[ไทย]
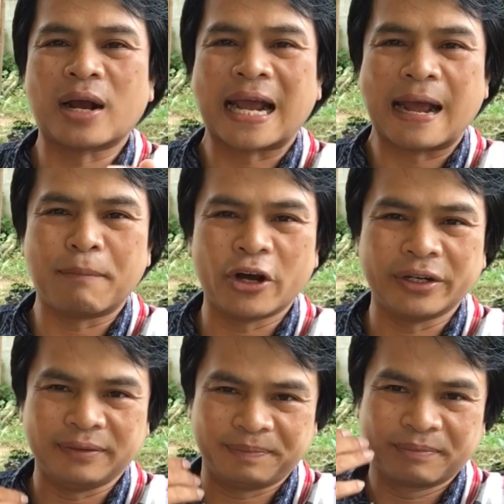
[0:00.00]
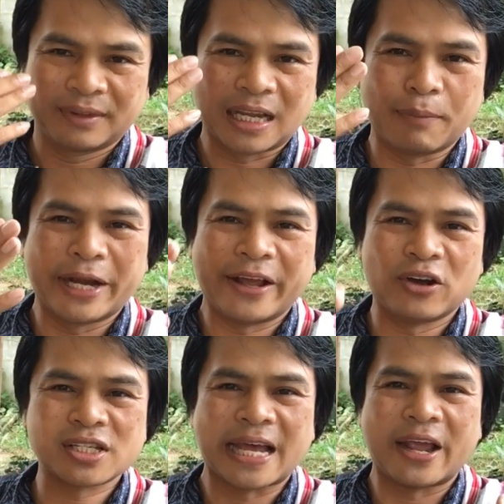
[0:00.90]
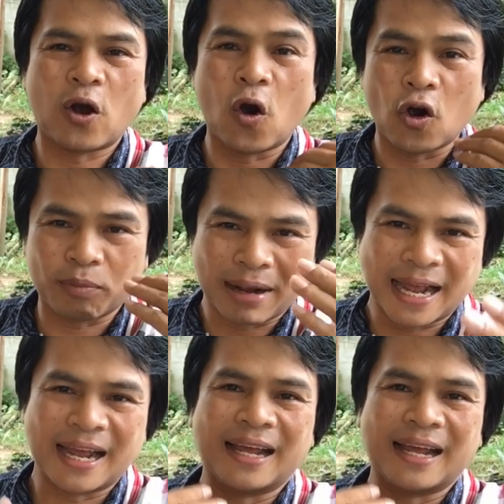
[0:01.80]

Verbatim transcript: คาร์บอนคาร์บอนไดออกไซด์ออกมา